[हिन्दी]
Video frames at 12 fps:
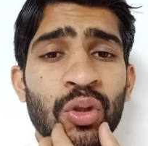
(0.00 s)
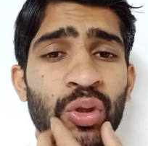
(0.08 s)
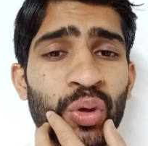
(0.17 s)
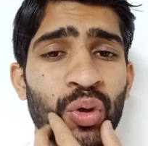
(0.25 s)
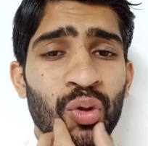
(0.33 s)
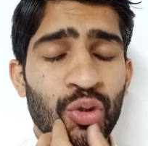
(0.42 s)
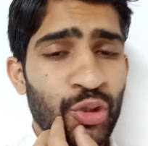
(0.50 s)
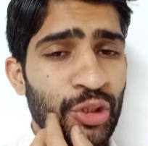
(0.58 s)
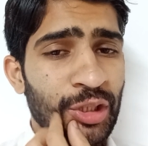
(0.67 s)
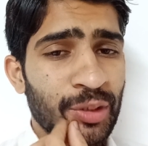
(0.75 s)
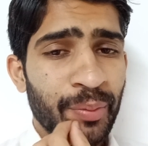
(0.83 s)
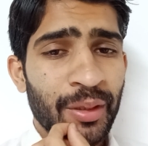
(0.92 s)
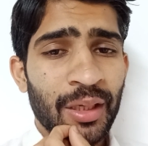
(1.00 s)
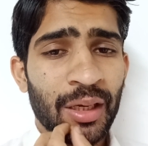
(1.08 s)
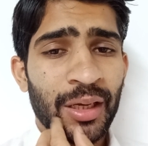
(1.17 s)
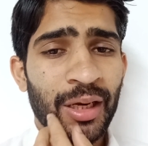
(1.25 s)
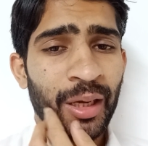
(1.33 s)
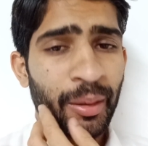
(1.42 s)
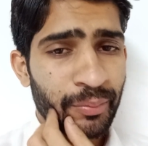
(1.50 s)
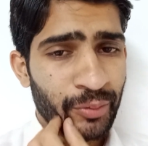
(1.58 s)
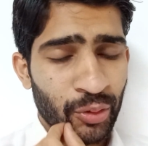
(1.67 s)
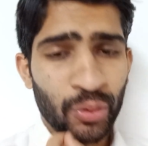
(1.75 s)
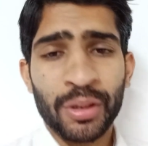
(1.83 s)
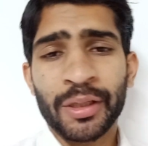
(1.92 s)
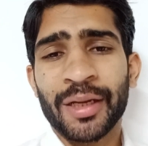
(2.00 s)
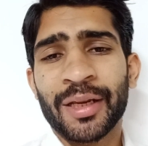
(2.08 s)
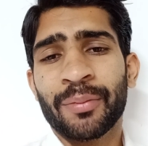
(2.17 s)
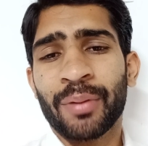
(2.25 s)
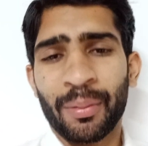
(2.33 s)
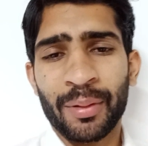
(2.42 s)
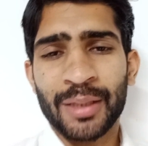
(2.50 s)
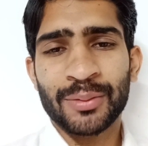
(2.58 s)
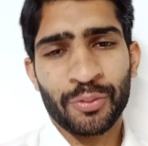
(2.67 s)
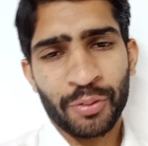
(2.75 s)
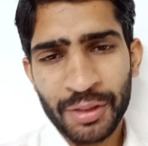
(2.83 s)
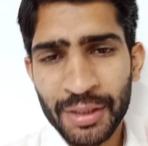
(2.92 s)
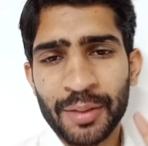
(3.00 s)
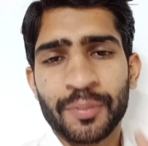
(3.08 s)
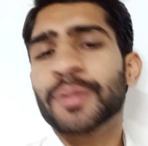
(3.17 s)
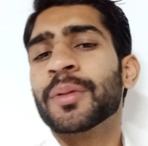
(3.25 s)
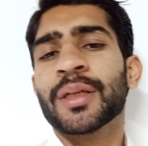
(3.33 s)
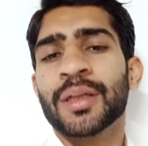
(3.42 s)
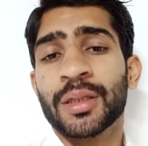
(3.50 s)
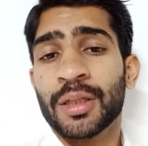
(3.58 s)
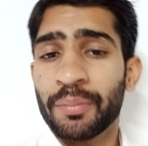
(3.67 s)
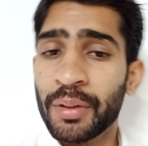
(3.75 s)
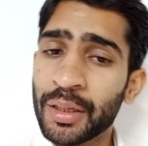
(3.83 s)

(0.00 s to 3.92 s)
तो उस चीज़ पे अगर आप ट्रोल करें बाबर आजम को ये सबसे बड़ी गलती